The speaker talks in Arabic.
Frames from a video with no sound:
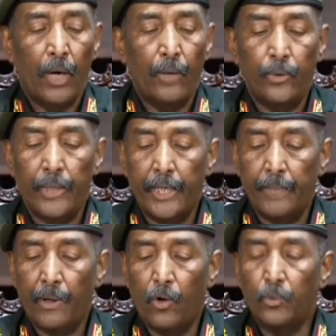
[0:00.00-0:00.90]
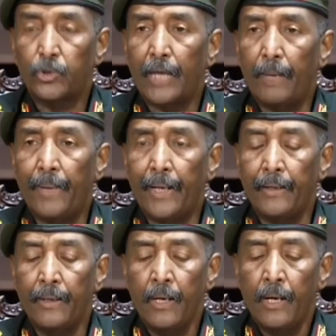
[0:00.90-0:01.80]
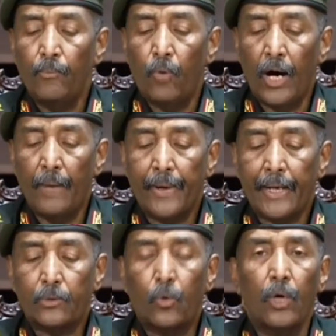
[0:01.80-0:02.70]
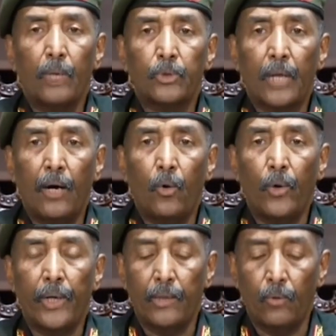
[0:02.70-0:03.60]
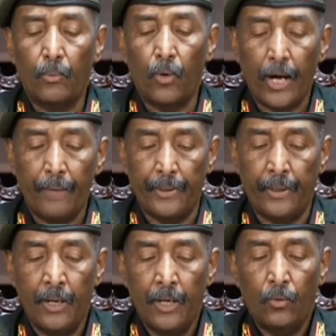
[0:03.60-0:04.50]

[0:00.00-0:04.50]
وأن نجنبه مستقبلا مغامرات كل متهور ومغامر